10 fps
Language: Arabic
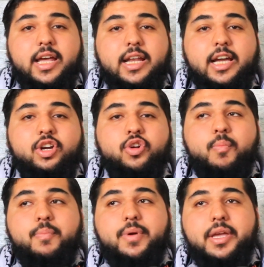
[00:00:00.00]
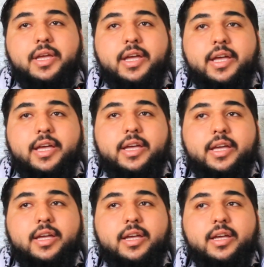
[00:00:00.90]
لكن هم
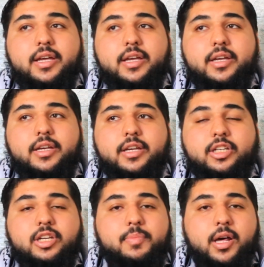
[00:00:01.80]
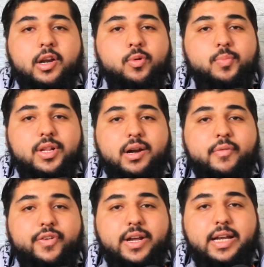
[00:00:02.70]
آه، اعتبارهم
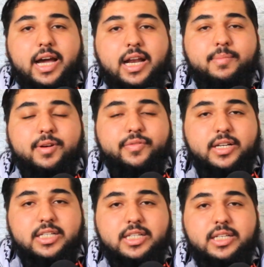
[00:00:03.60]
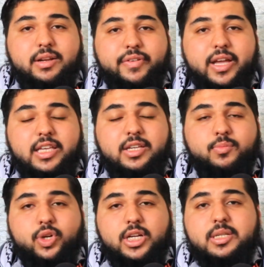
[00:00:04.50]
لرفع العلم الفلسطيني في أي
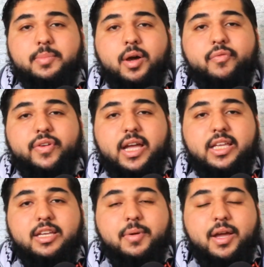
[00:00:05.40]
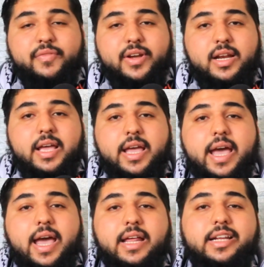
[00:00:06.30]
مناسبة أو في أي محفل
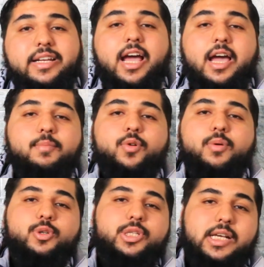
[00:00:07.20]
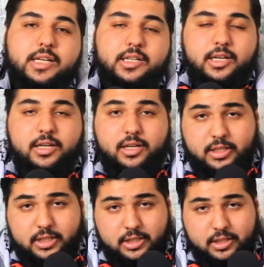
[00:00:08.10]
هذا دعم ومساندة
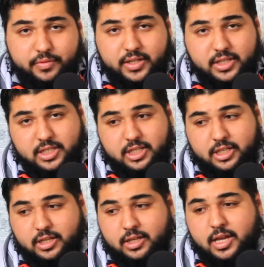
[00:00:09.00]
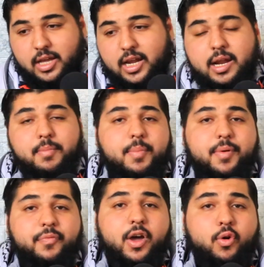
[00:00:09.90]
للقضية الفلسطينية لما
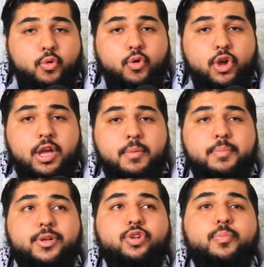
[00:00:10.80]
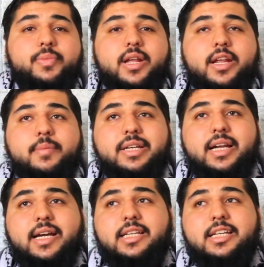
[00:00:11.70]
برفعوه بدهم
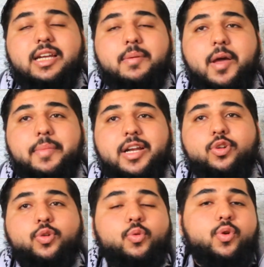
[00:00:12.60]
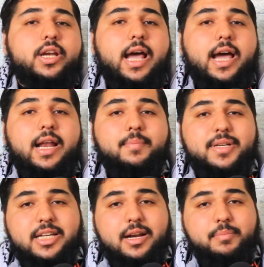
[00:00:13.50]
متأكدين تماما أنه كل العالم
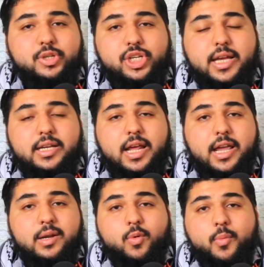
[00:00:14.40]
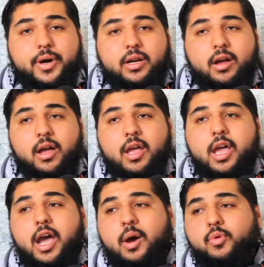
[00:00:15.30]
مثلا بشاهد هاي المباراة
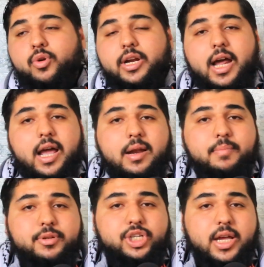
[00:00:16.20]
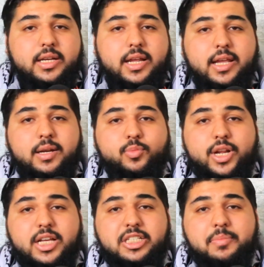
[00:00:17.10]
أو كل العالم بشاهد هاي
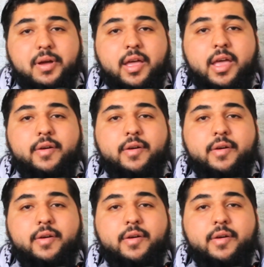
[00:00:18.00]
المناسبة